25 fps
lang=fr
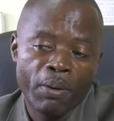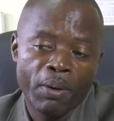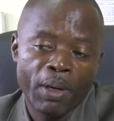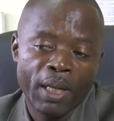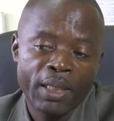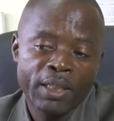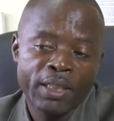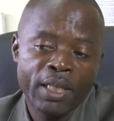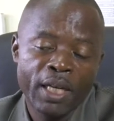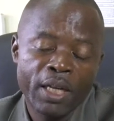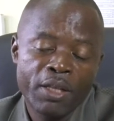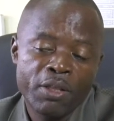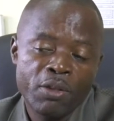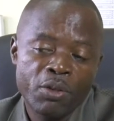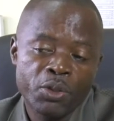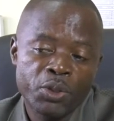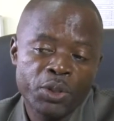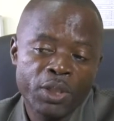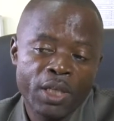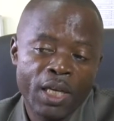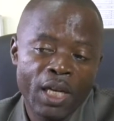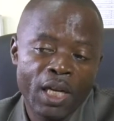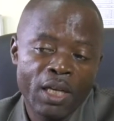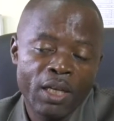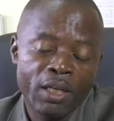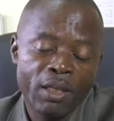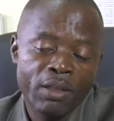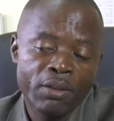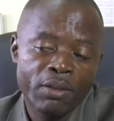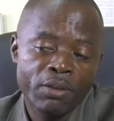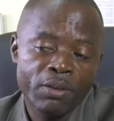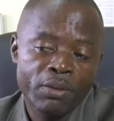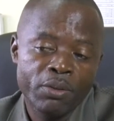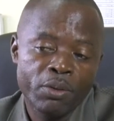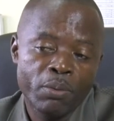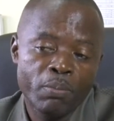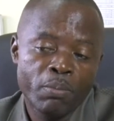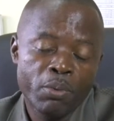la direction générale
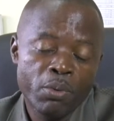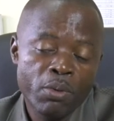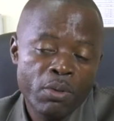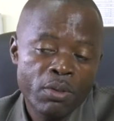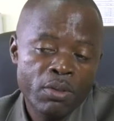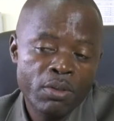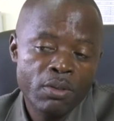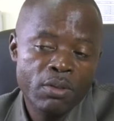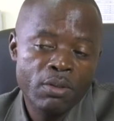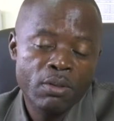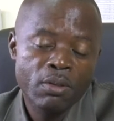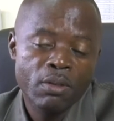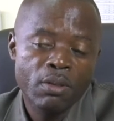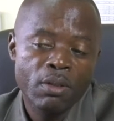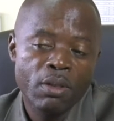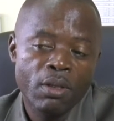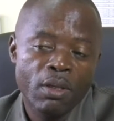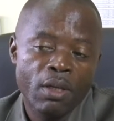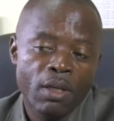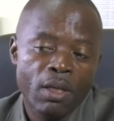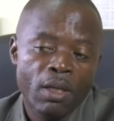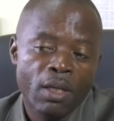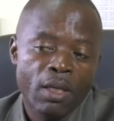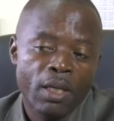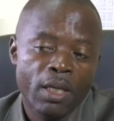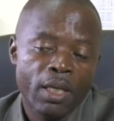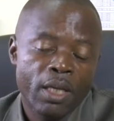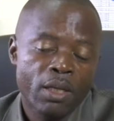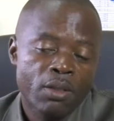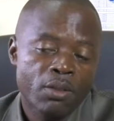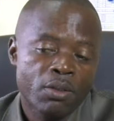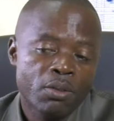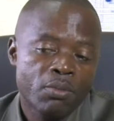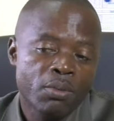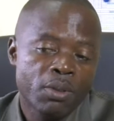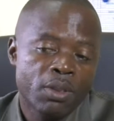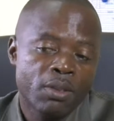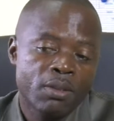de bourse, et
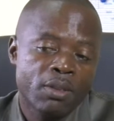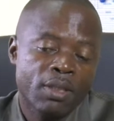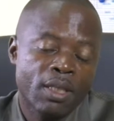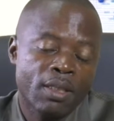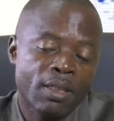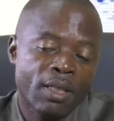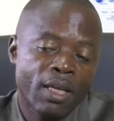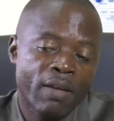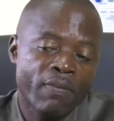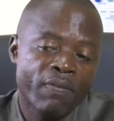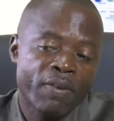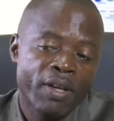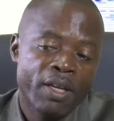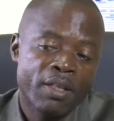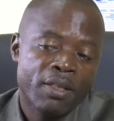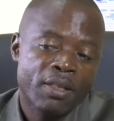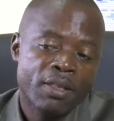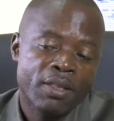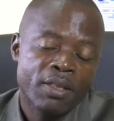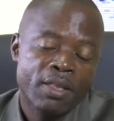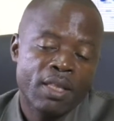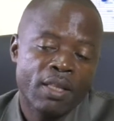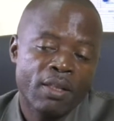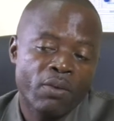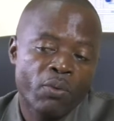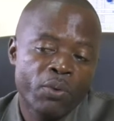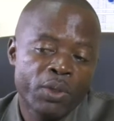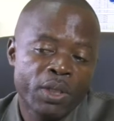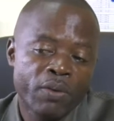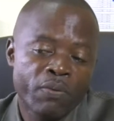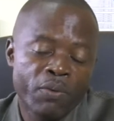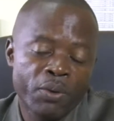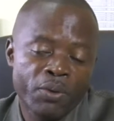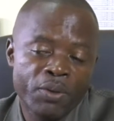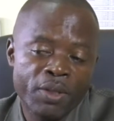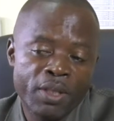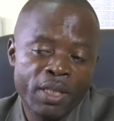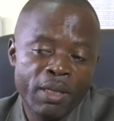ensuite ça traverse au
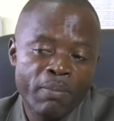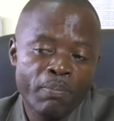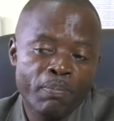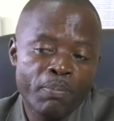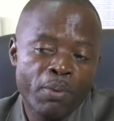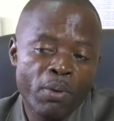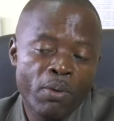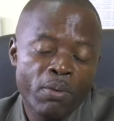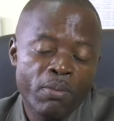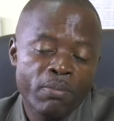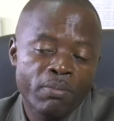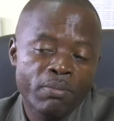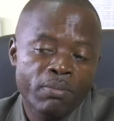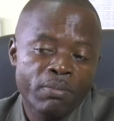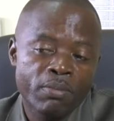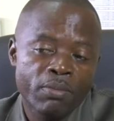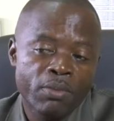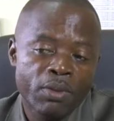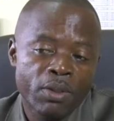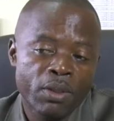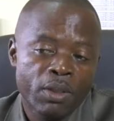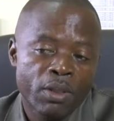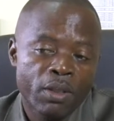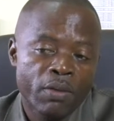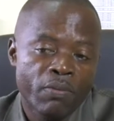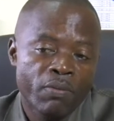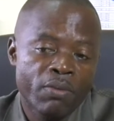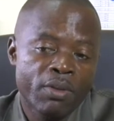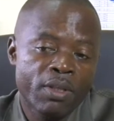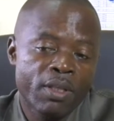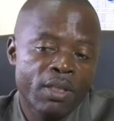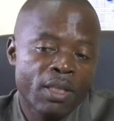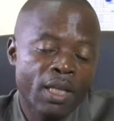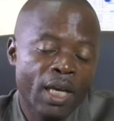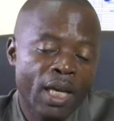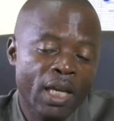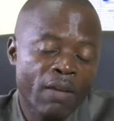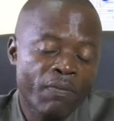niveau des impôts.
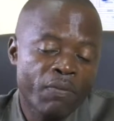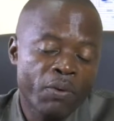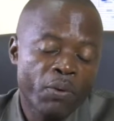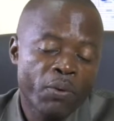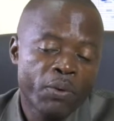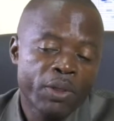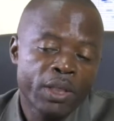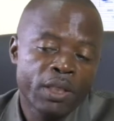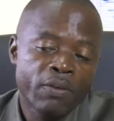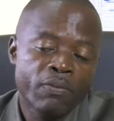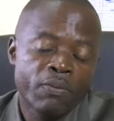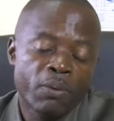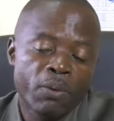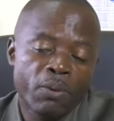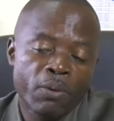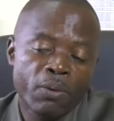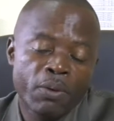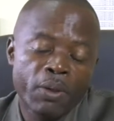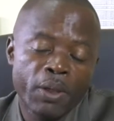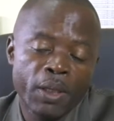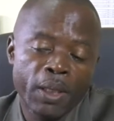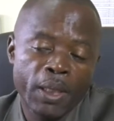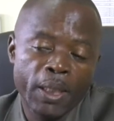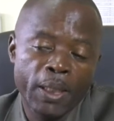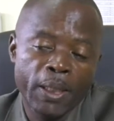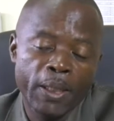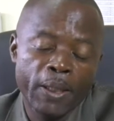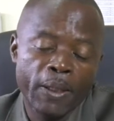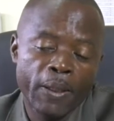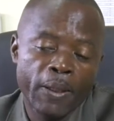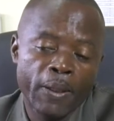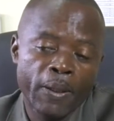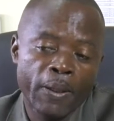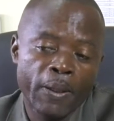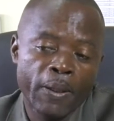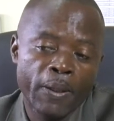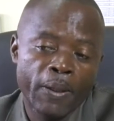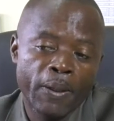Vous arrivez au niveau
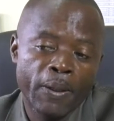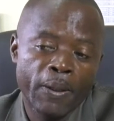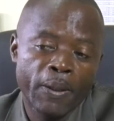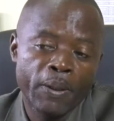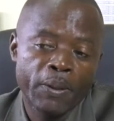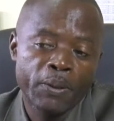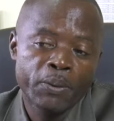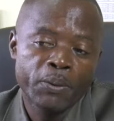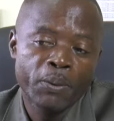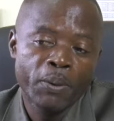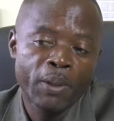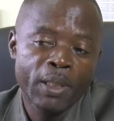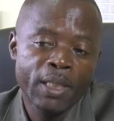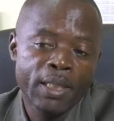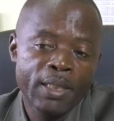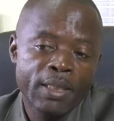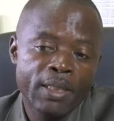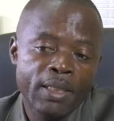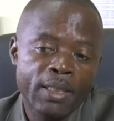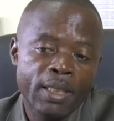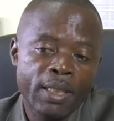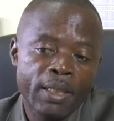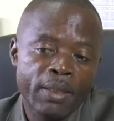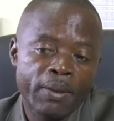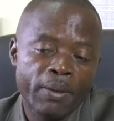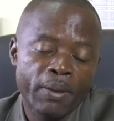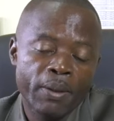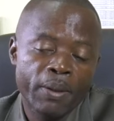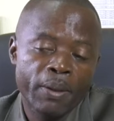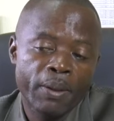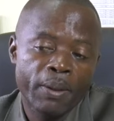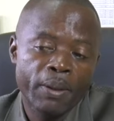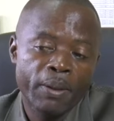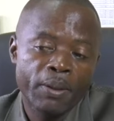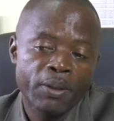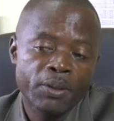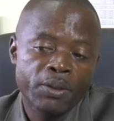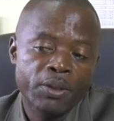de lycée
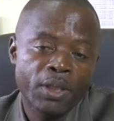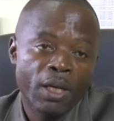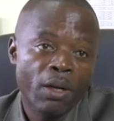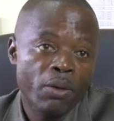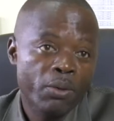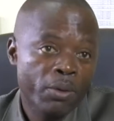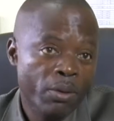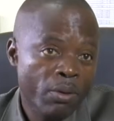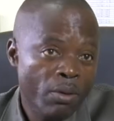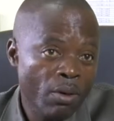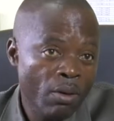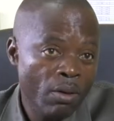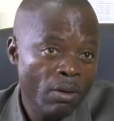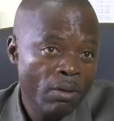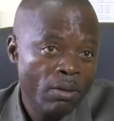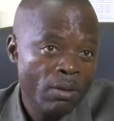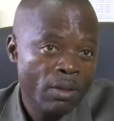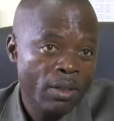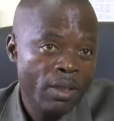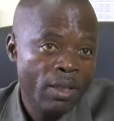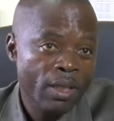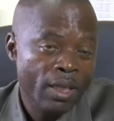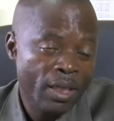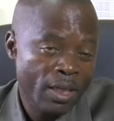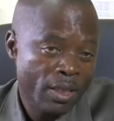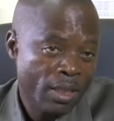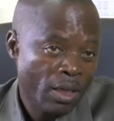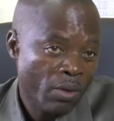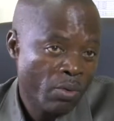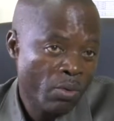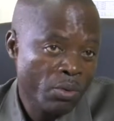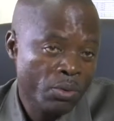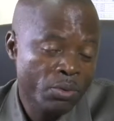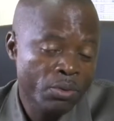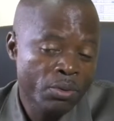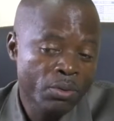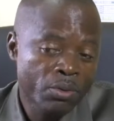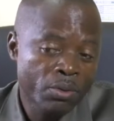Charles de Gaulle, et ça
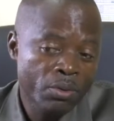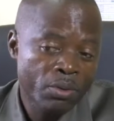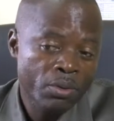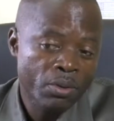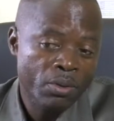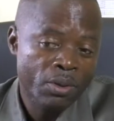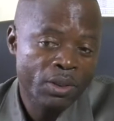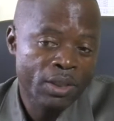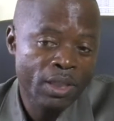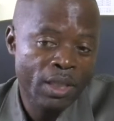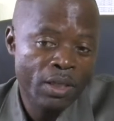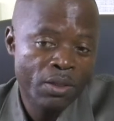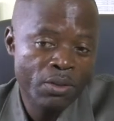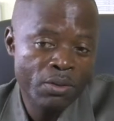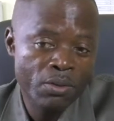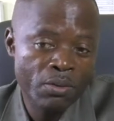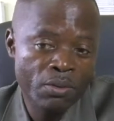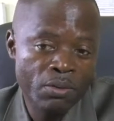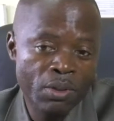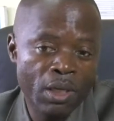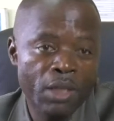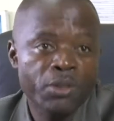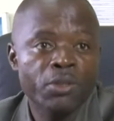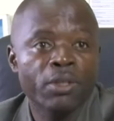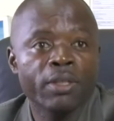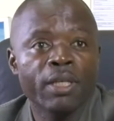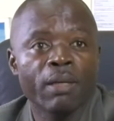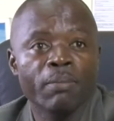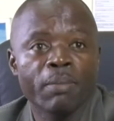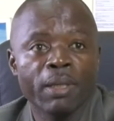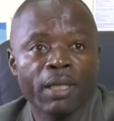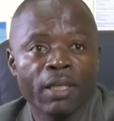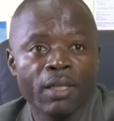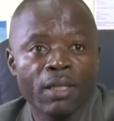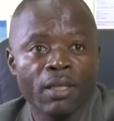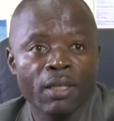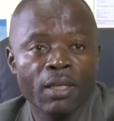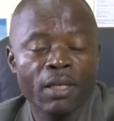continue en direction de la
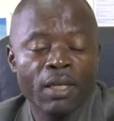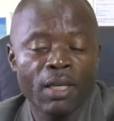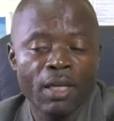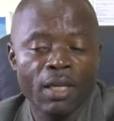gendarmerie.